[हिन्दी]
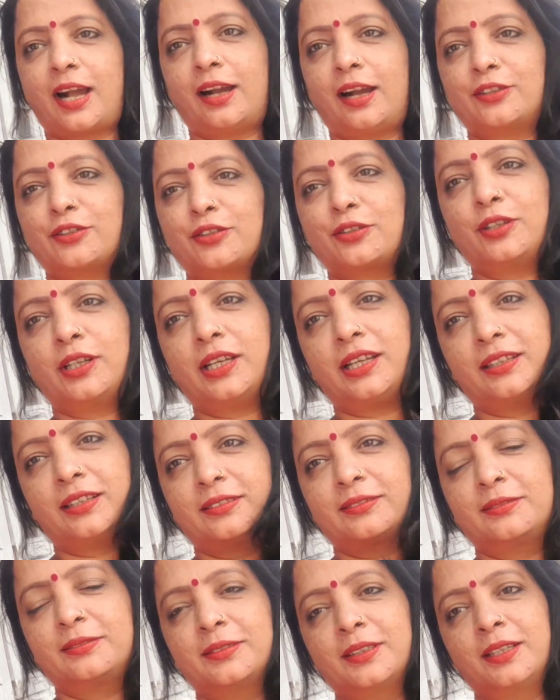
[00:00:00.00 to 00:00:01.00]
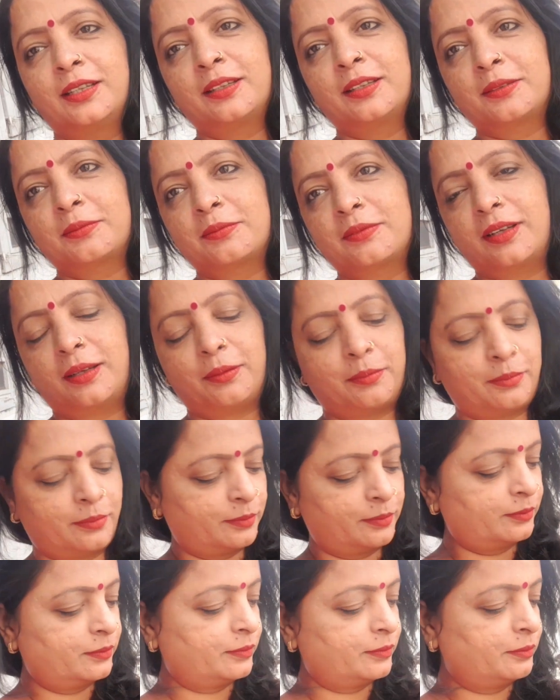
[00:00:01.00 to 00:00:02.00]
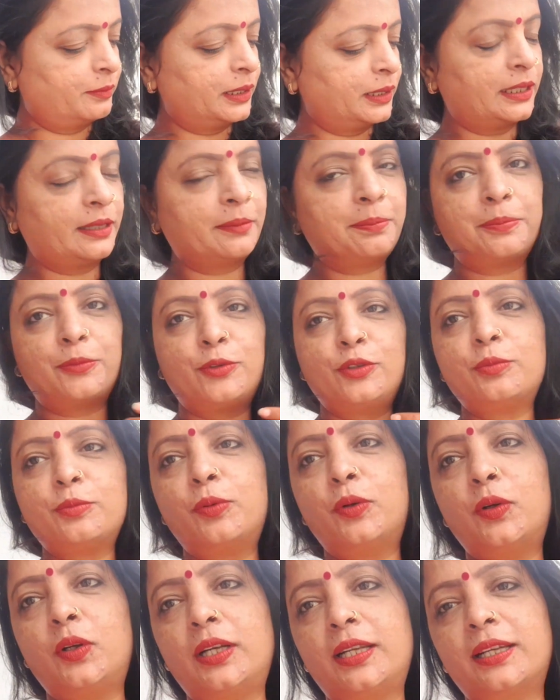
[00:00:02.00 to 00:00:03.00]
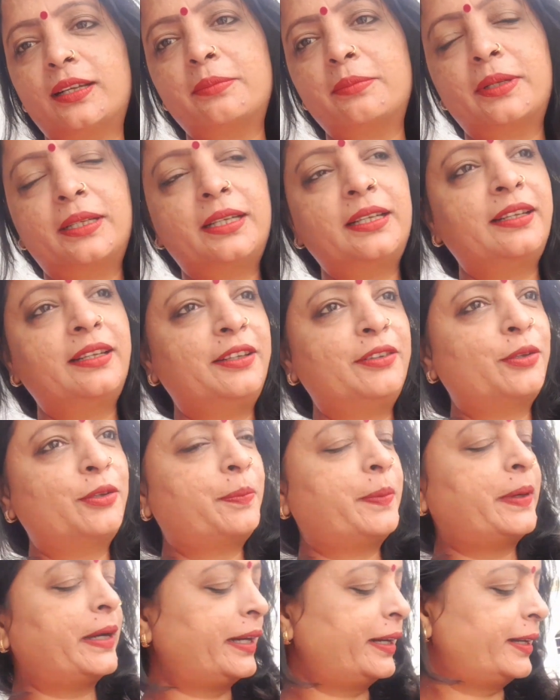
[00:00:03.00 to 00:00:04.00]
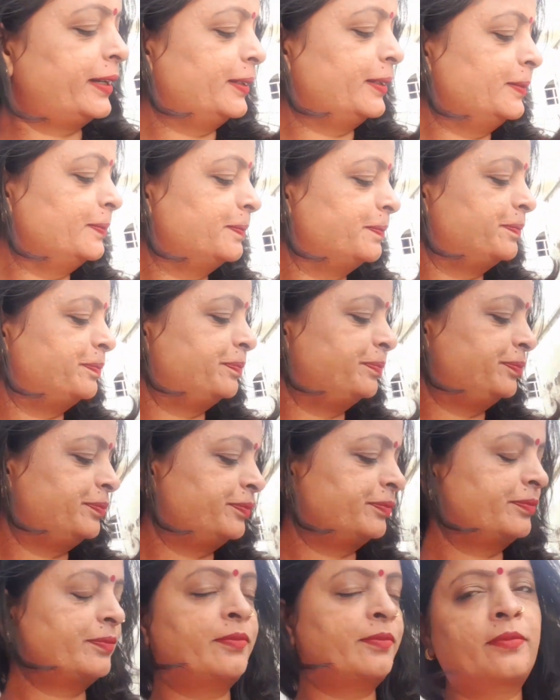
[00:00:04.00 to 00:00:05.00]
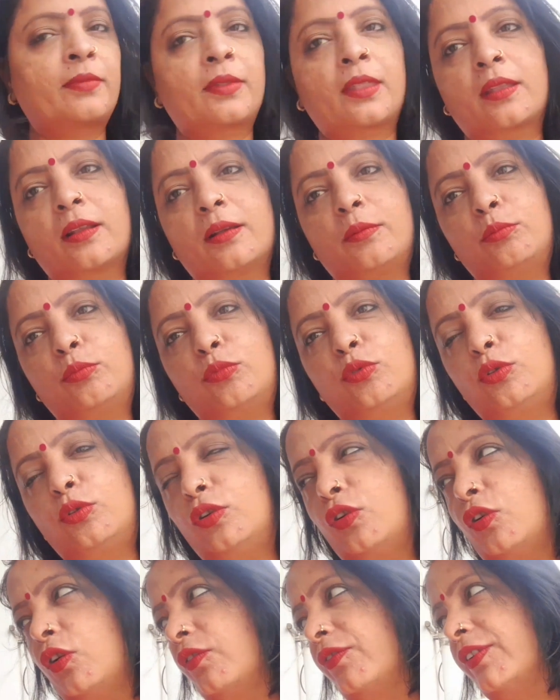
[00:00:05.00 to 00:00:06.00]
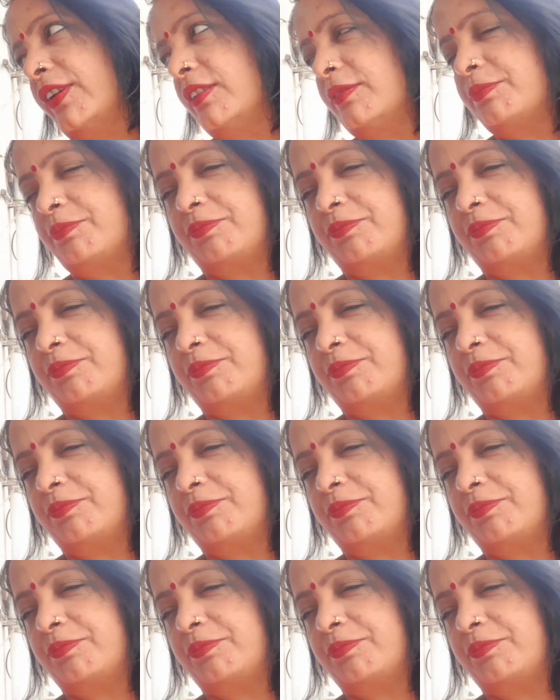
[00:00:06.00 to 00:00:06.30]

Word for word: आज थोड़ा मतलब कुछ बोलने का मन ही नहीं हो पा रहा है मूड ऑफ है